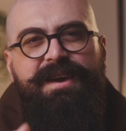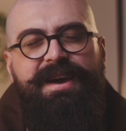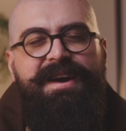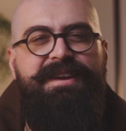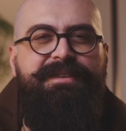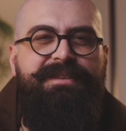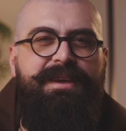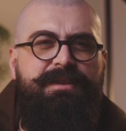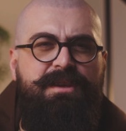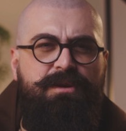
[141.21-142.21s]
E aí ela
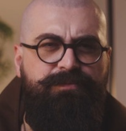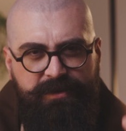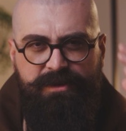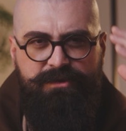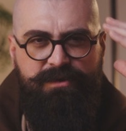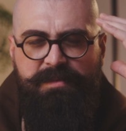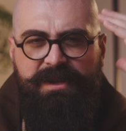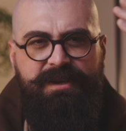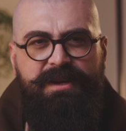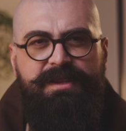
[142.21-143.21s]
entendeu, na sua
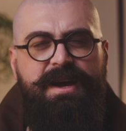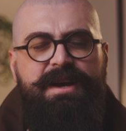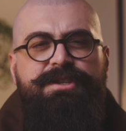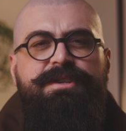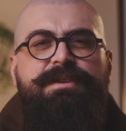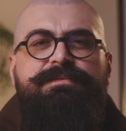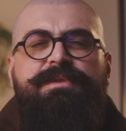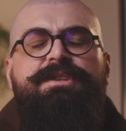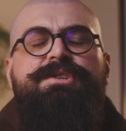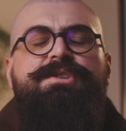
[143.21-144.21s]
mentalidade
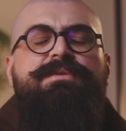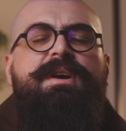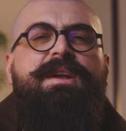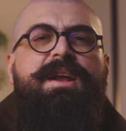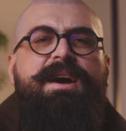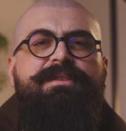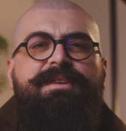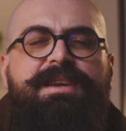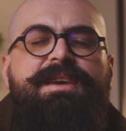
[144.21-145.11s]
infantil, é claro,